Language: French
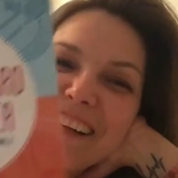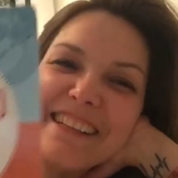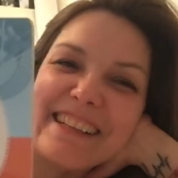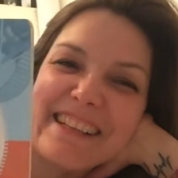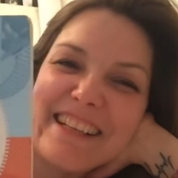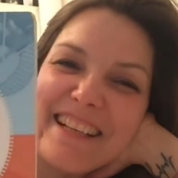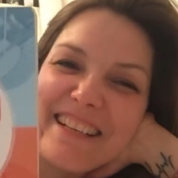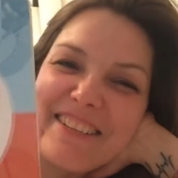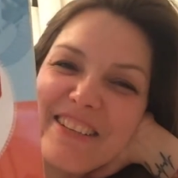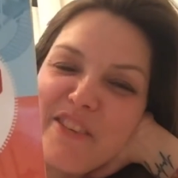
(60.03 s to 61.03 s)

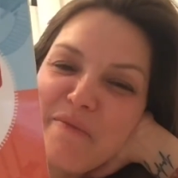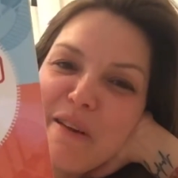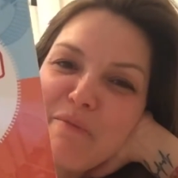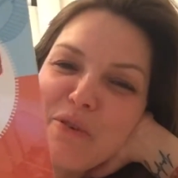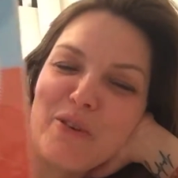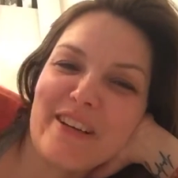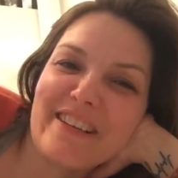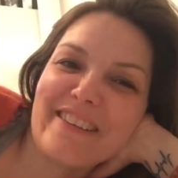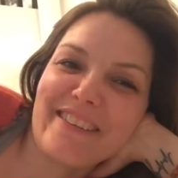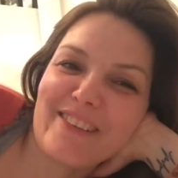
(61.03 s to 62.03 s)
ce livre m'a beaucoup
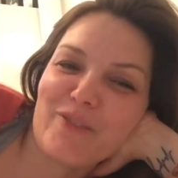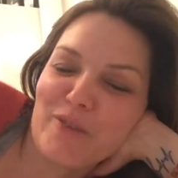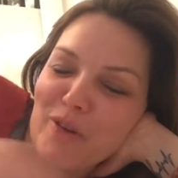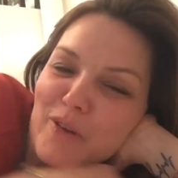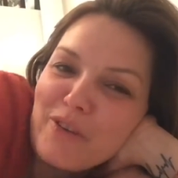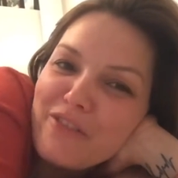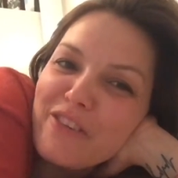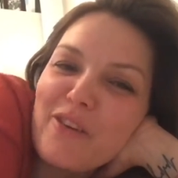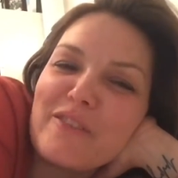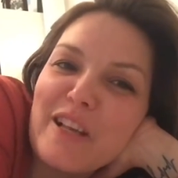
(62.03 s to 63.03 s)
aidé donc, dans, dans,
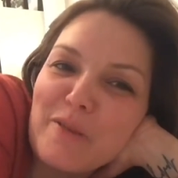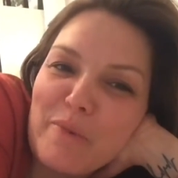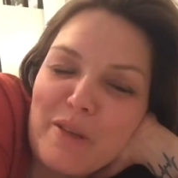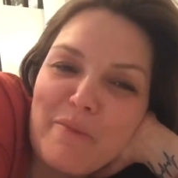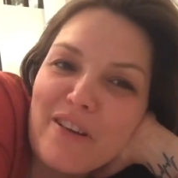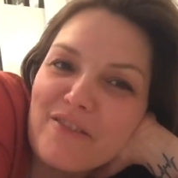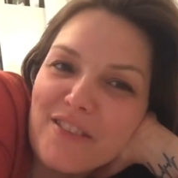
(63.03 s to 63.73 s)
différents aspects de ma